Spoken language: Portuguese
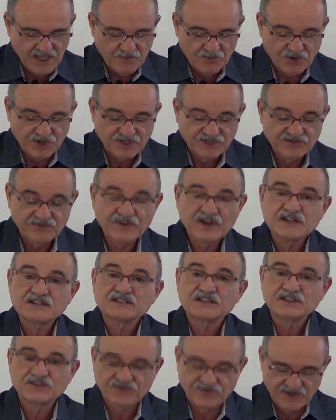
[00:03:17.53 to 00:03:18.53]
Por
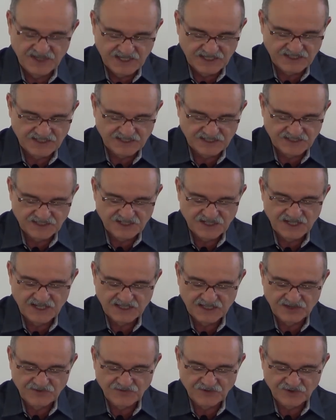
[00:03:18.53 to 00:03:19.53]
diversas vezes
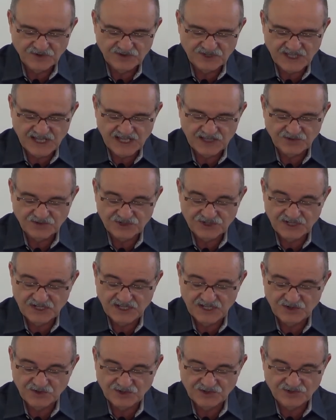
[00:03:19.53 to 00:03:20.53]
tinha defrontado o
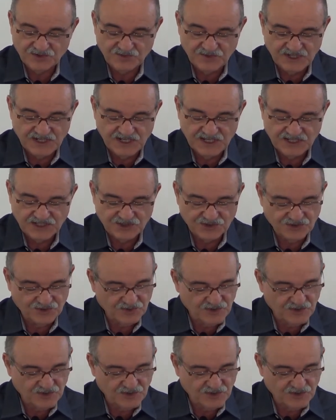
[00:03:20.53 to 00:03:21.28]
generoso ministro